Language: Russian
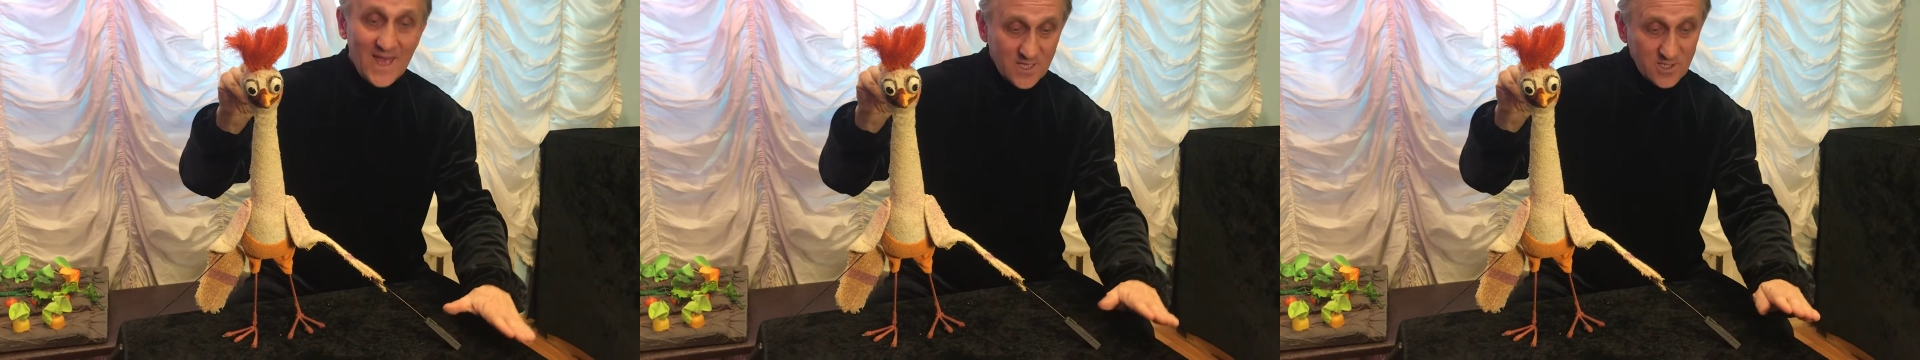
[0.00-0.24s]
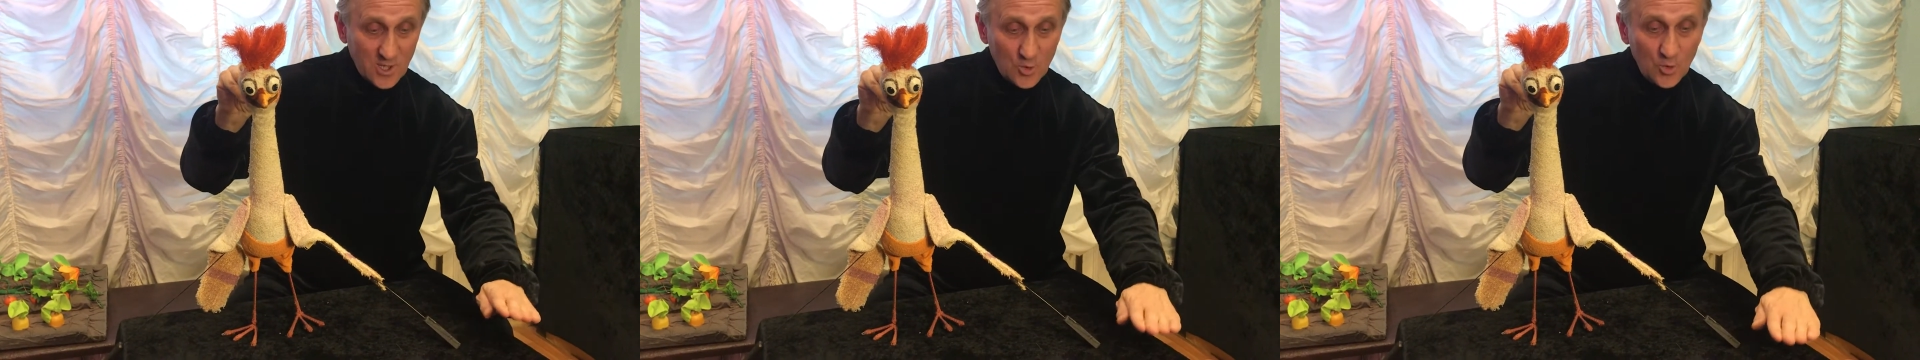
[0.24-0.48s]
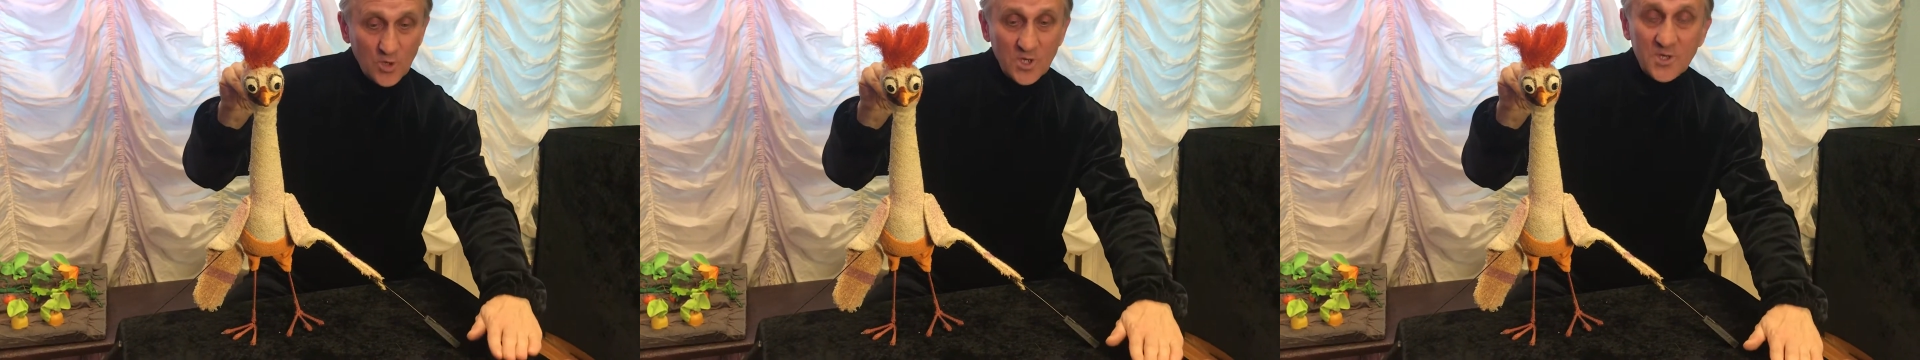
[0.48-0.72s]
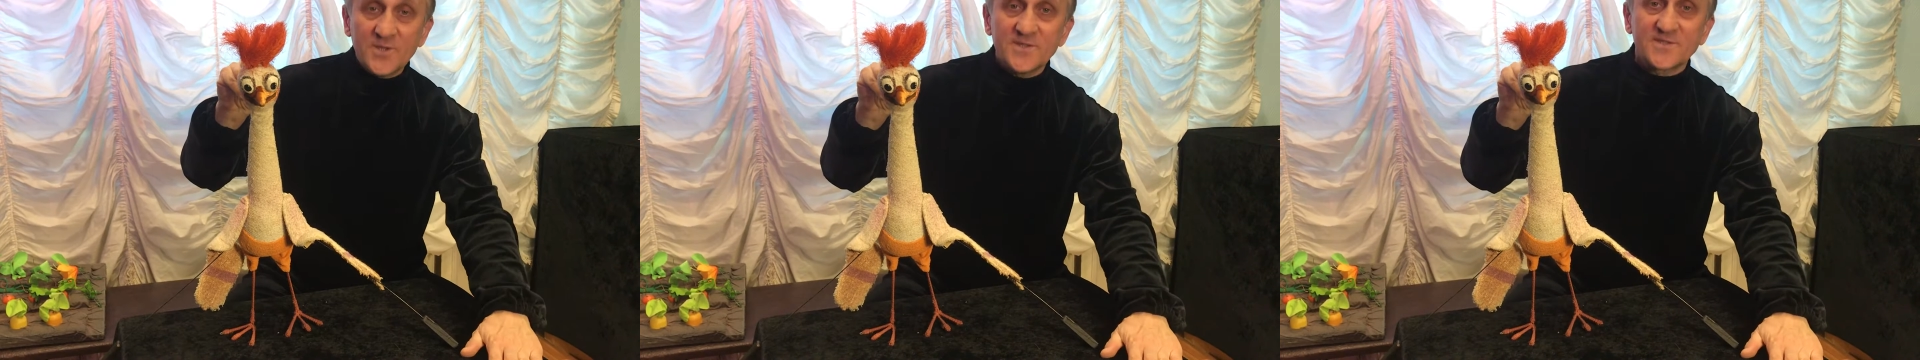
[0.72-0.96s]
это
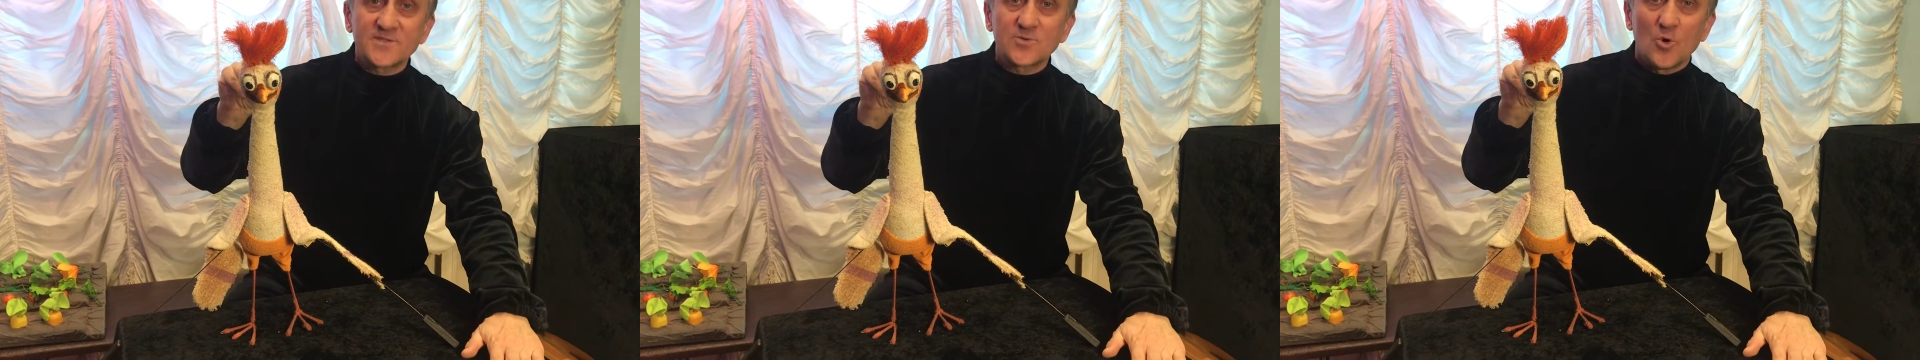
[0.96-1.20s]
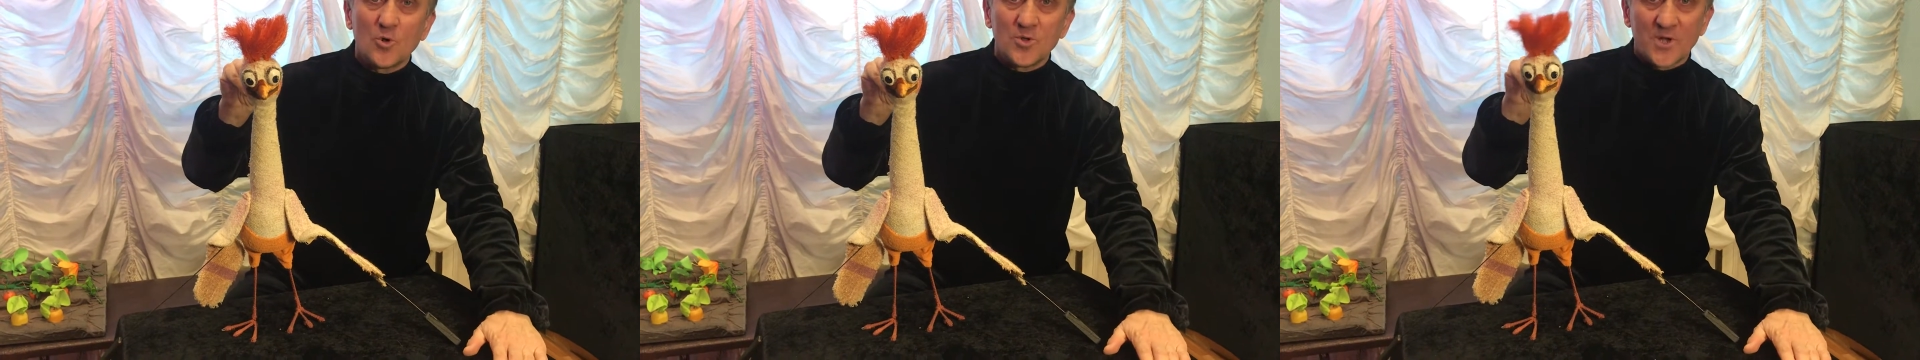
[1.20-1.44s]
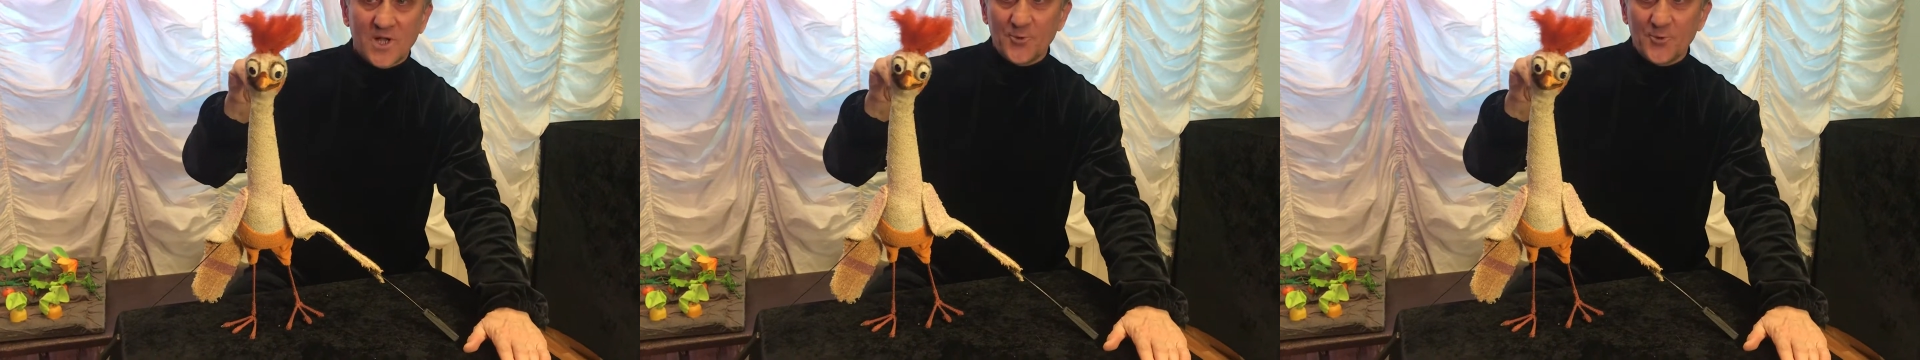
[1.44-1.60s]
кукольный стол, на